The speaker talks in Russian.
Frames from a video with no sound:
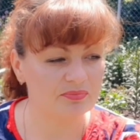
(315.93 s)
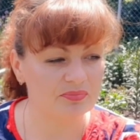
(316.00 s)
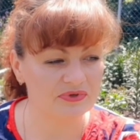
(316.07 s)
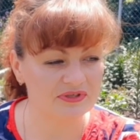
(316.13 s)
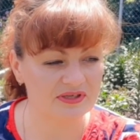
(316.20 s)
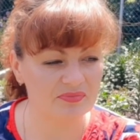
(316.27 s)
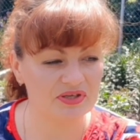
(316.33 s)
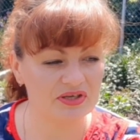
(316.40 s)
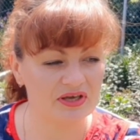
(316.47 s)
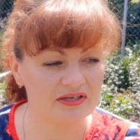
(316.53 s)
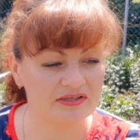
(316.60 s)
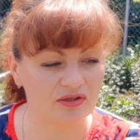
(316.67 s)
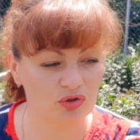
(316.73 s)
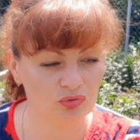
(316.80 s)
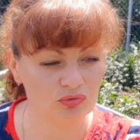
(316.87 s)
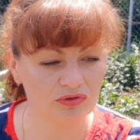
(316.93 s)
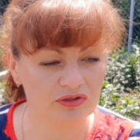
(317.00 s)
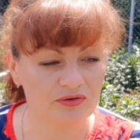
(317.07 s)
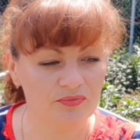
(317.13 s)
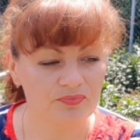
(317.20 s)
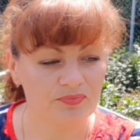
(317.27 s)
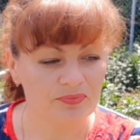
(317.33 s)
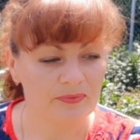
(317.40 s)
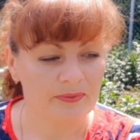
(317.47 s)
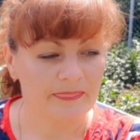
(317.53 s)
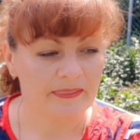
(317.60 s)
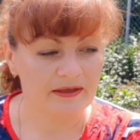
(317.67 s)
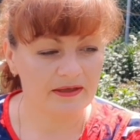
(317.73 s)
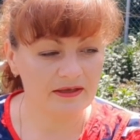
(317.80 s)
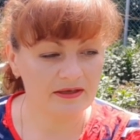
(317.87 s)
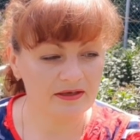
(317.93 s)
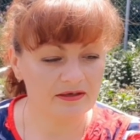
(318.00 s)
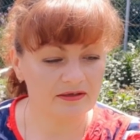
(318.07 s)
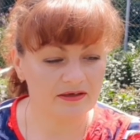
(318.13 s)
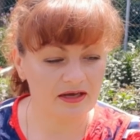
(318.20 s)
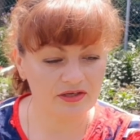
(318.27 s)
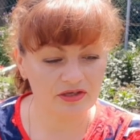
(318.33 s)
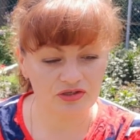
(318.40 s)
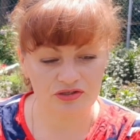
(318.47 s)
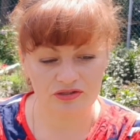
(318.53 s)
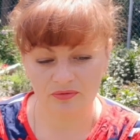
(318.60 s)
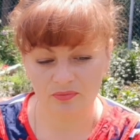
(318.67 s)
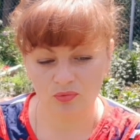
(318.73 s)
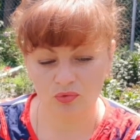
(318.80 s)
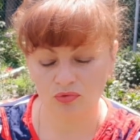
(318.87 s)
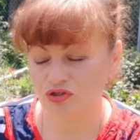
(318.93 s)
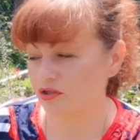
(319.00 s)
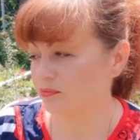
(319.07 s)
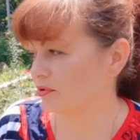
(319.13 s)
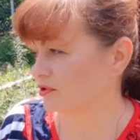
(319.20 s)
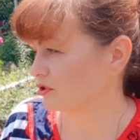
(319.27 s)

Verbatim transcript: заменять грунт. И, конечно, может быть,